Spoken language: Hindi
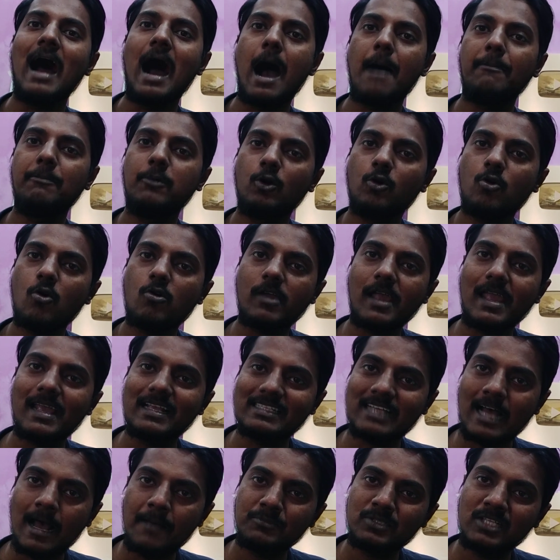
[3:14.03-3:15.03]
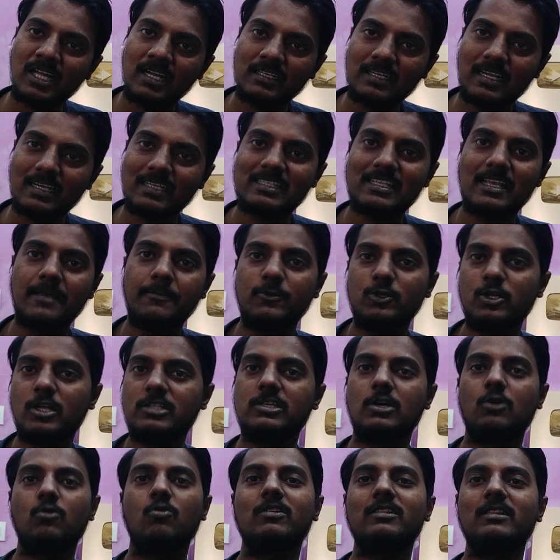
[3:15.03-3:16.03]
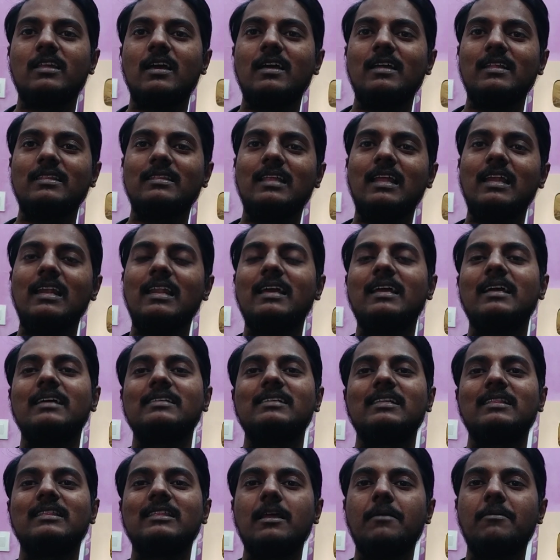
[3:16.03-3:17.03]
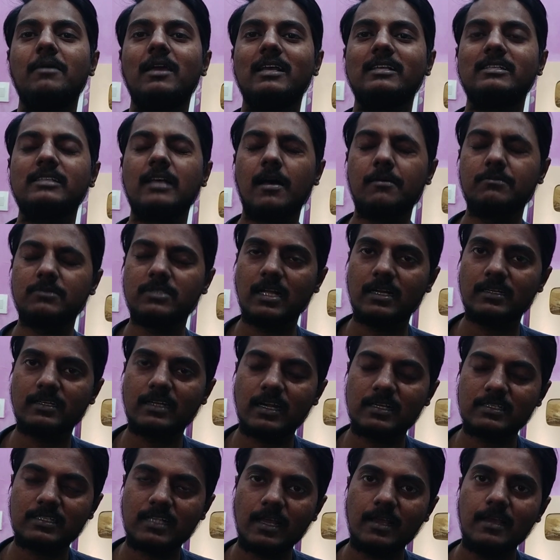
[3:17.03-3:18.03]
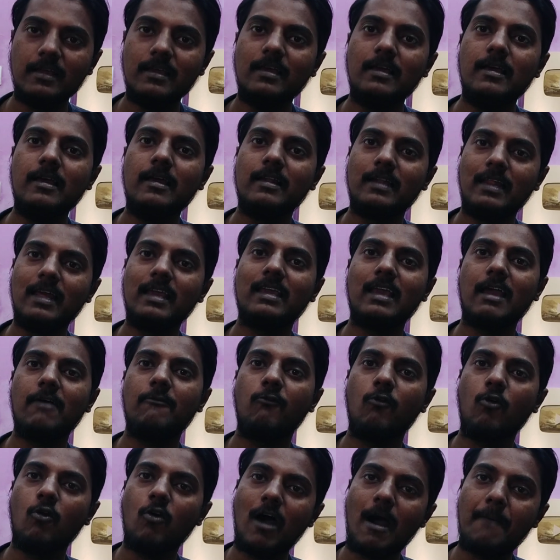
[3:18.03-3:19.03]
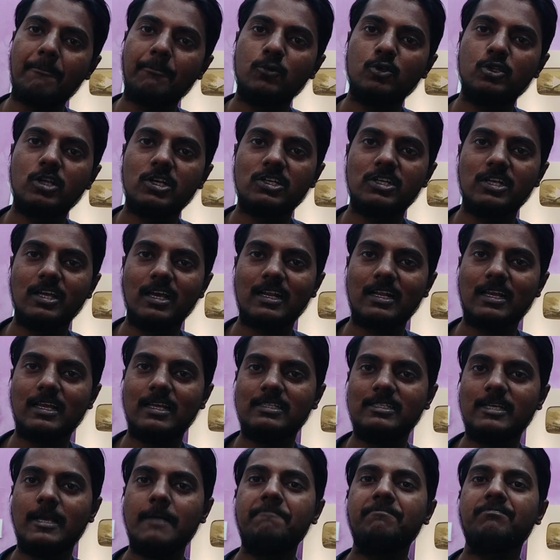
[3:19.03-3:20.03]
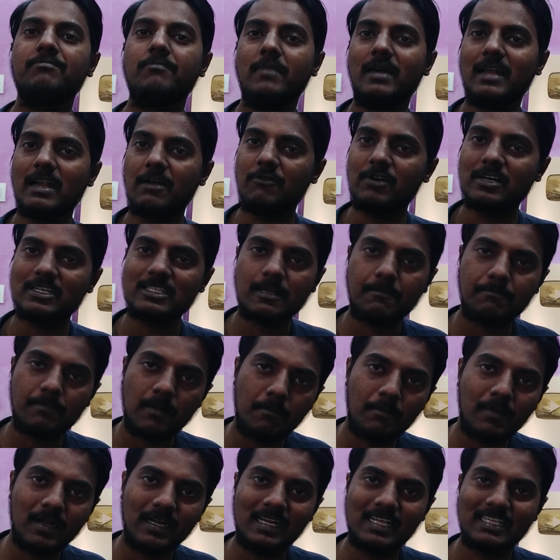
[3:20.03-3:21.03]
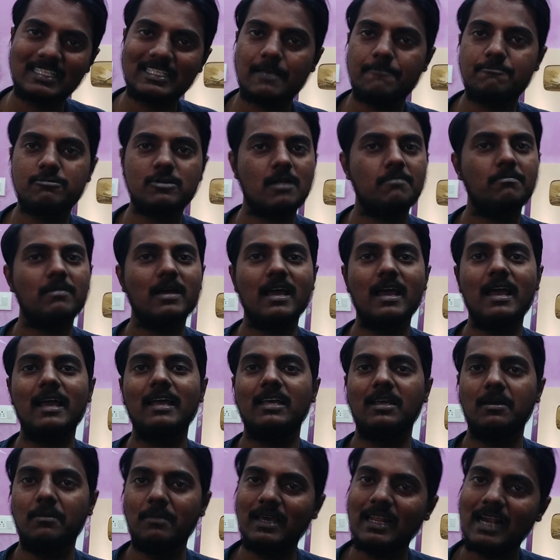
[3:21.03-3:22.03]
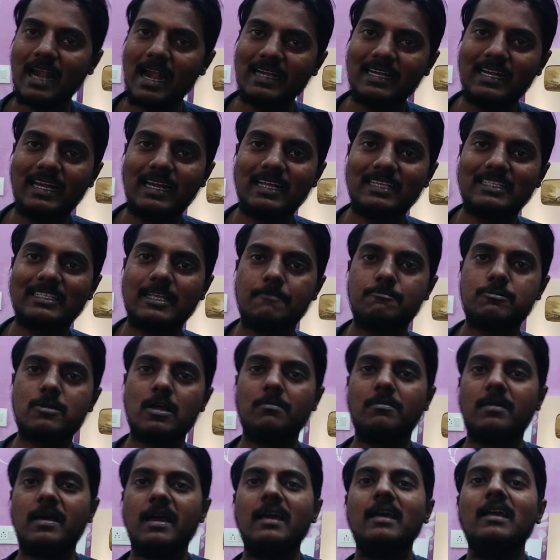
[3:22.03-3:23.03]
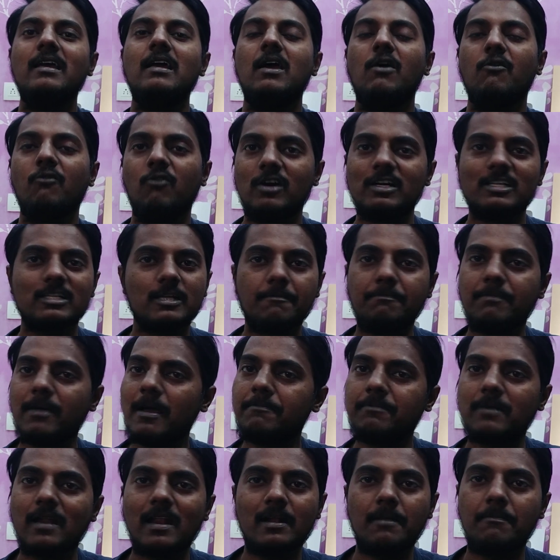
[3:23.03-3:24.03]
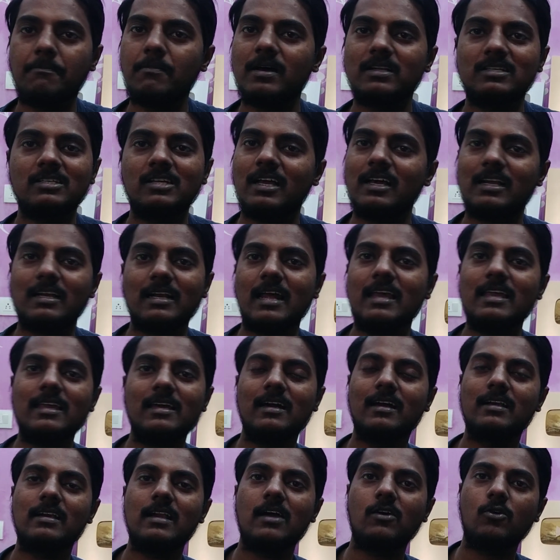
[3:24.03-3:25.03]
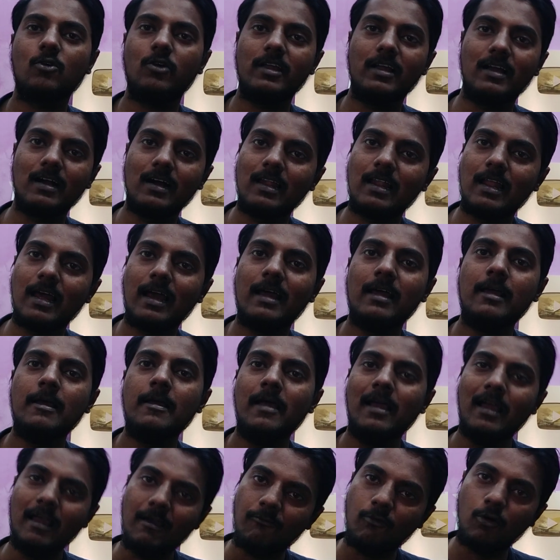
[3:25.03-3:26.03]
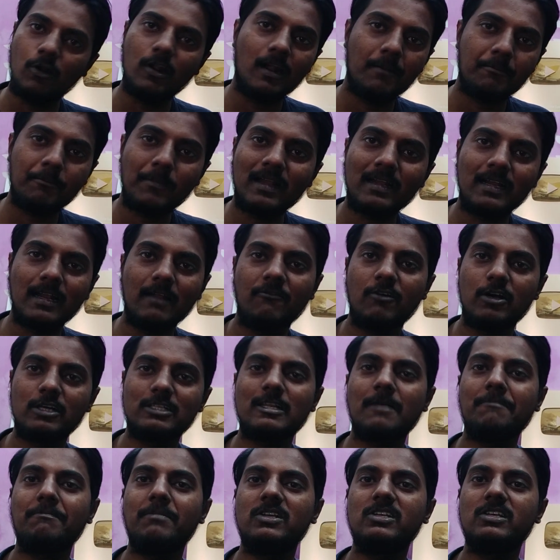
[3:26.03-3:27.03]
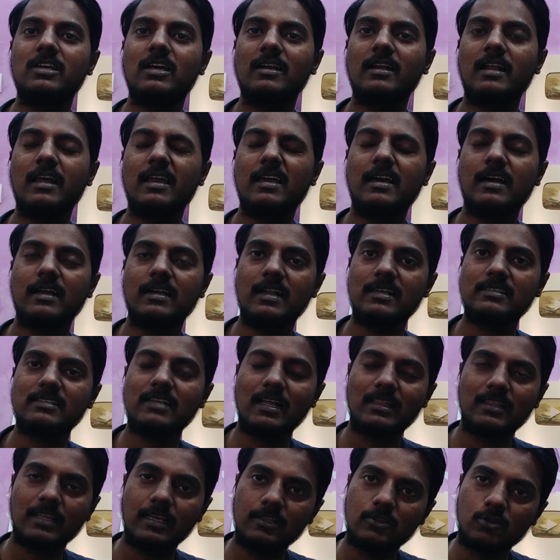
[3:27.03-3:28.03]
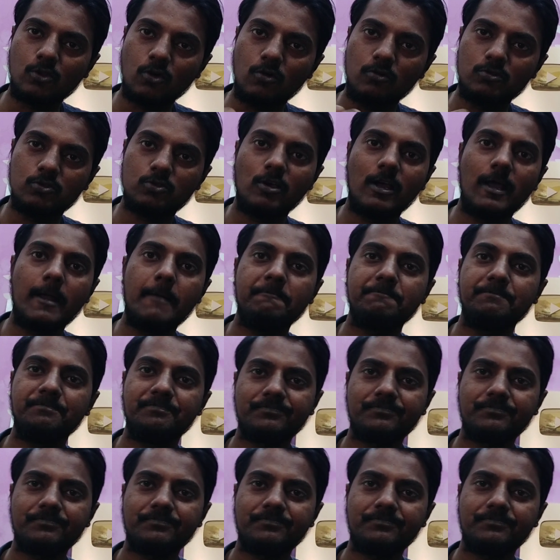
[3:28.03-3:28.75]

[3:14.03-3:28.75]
आप लोगों के एग्ज़ाम सेंटर्स की मुझे ज़रूरत है दिल्ली के जितने भी एग्ज़ाम सेंटर्स हैं ठीक है वो आप मुझे शेयर कीजिए मेरा व्हाट्सअप नंबर डिस्क्रिप्शन में है ई मेल डिस्क्रिप्शन में है व्हाट्सअप पर अपना नंबर शेयर नहीं करना कोई गर्ल है वो नंबर व्हाट्सअप पर शेयर नहीं करना चाहती तो जो है